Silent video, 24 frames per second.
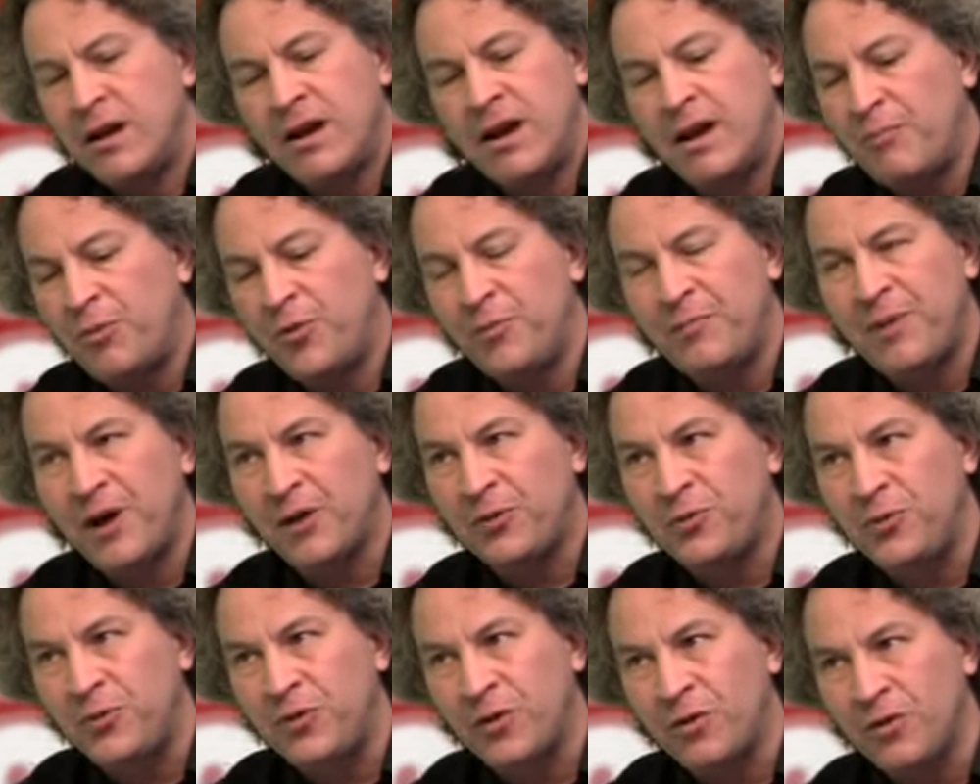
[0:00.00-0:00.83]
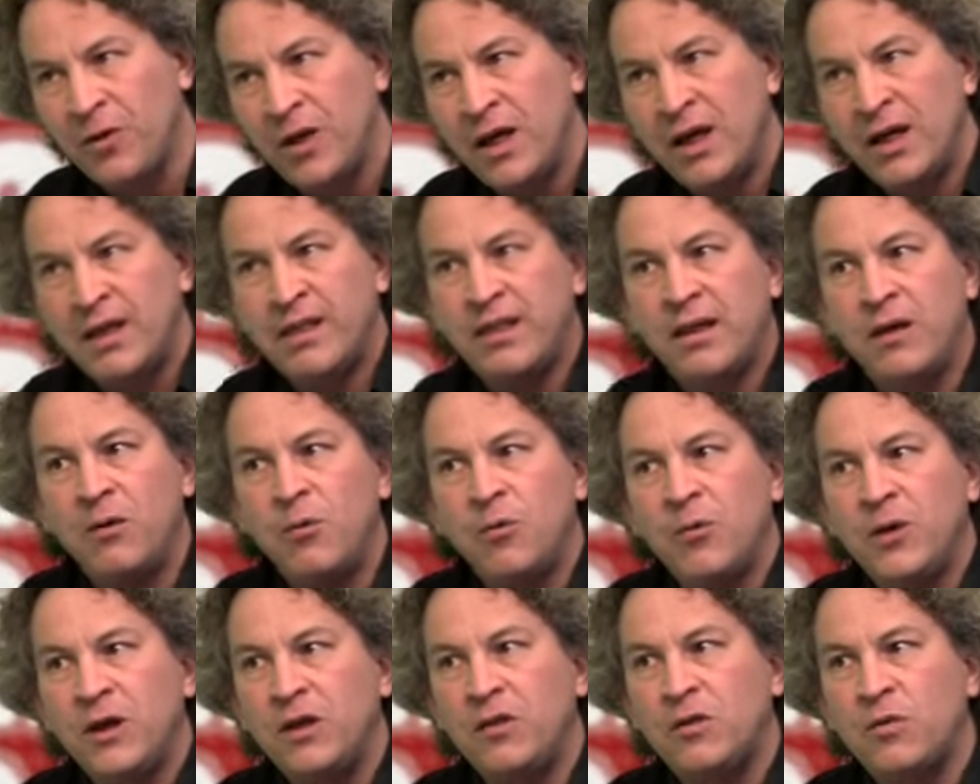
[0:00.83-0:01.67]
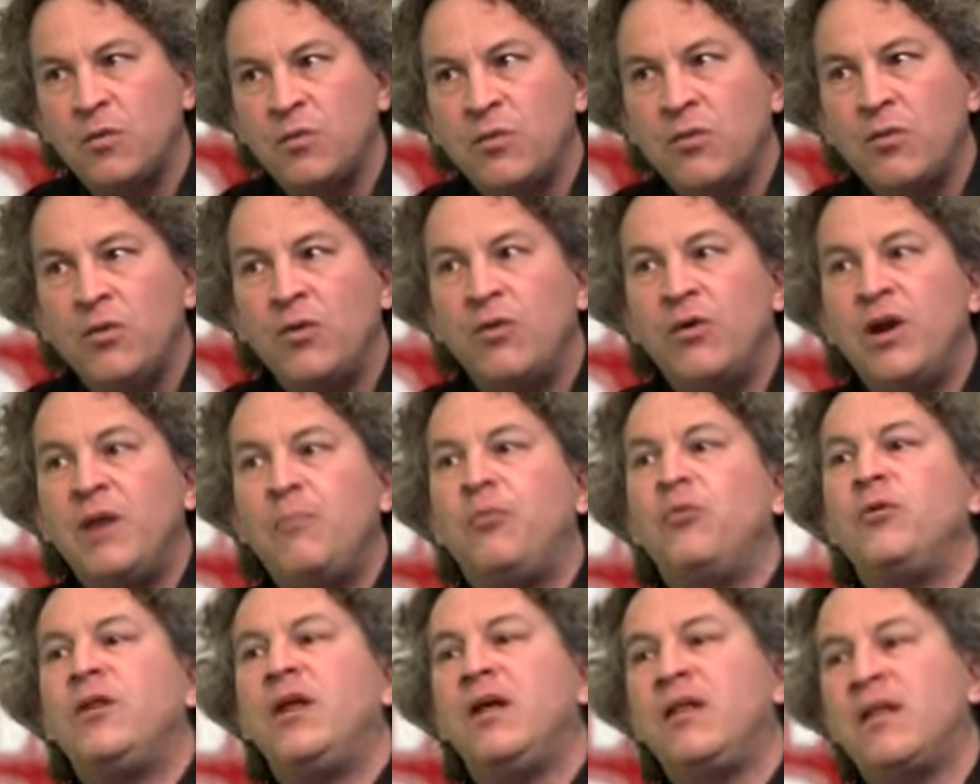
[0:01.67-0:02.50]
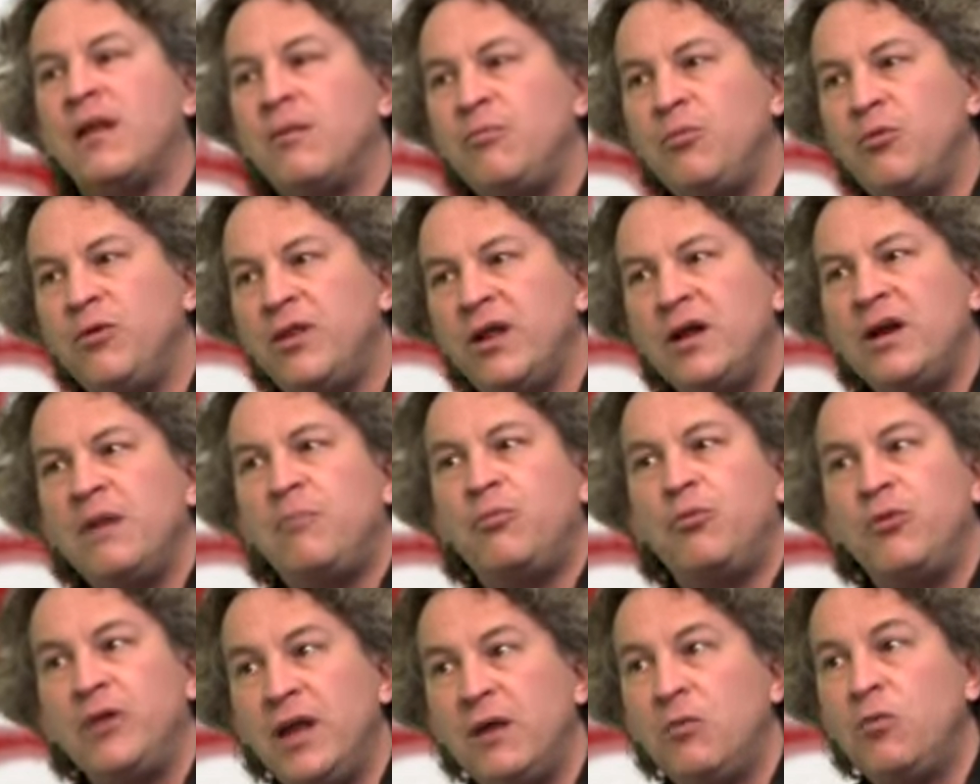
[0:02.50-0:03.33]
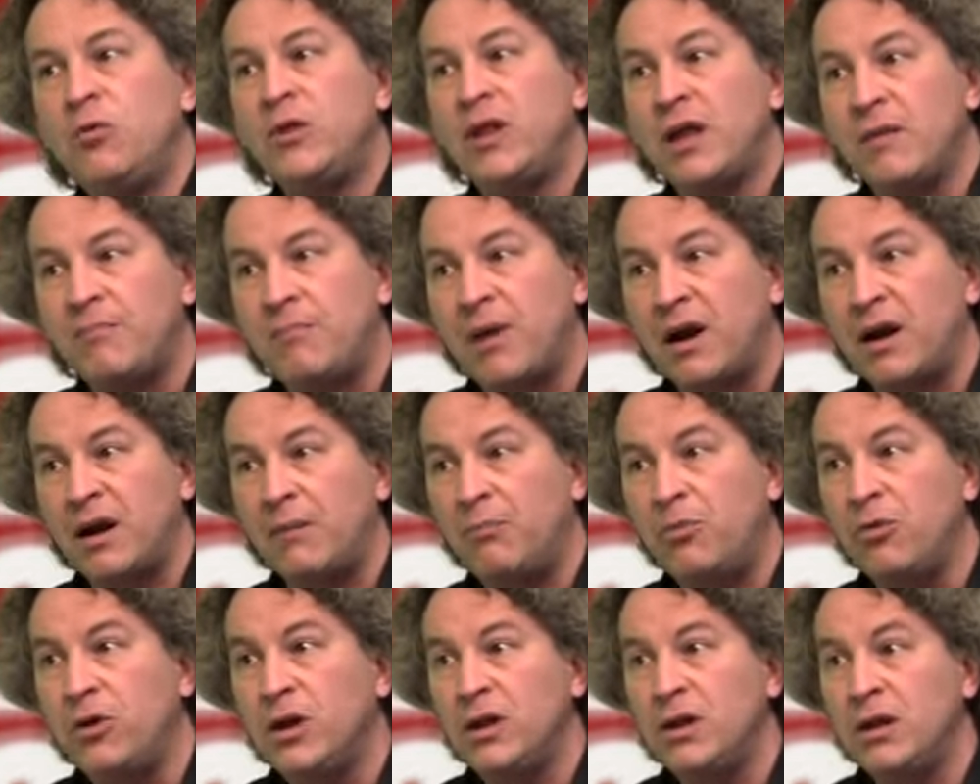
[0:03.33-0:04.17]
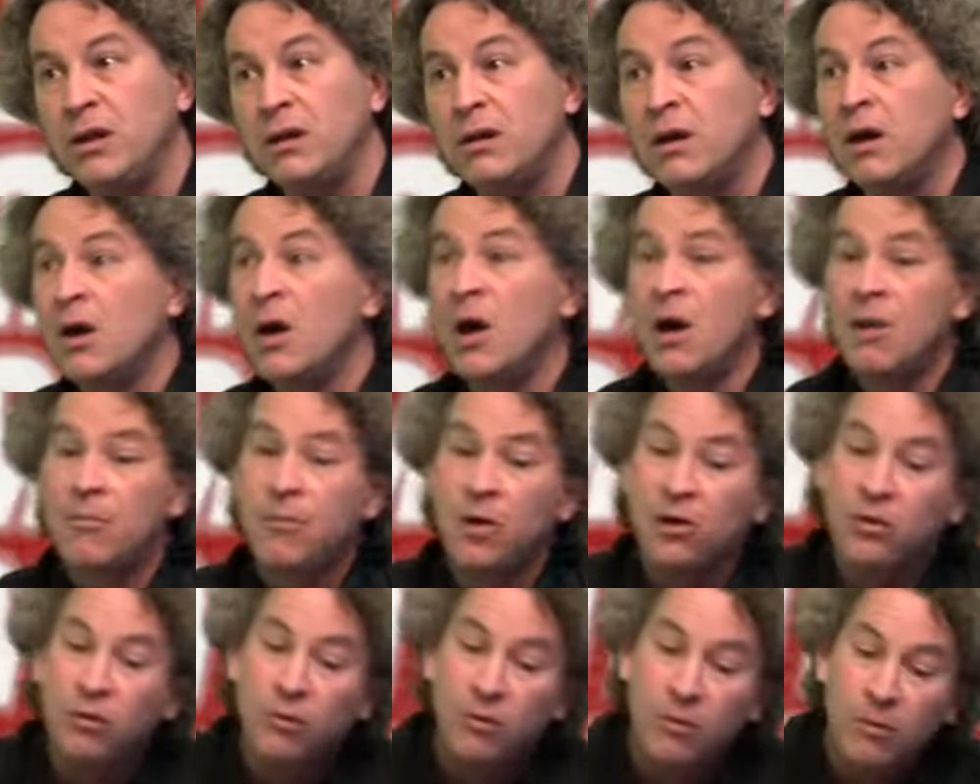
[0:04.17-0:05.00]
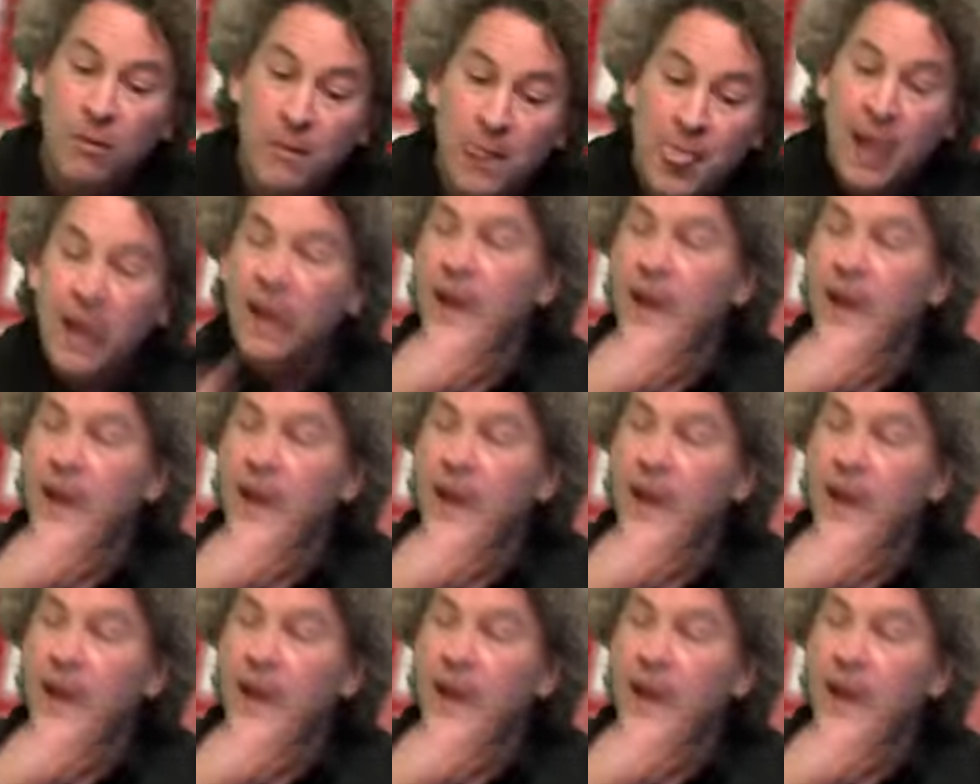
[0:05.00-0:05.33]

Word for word: la plupart du temps, c'est eux qui sont les plus désabusés, les plus dégoûtés par la politique, parce que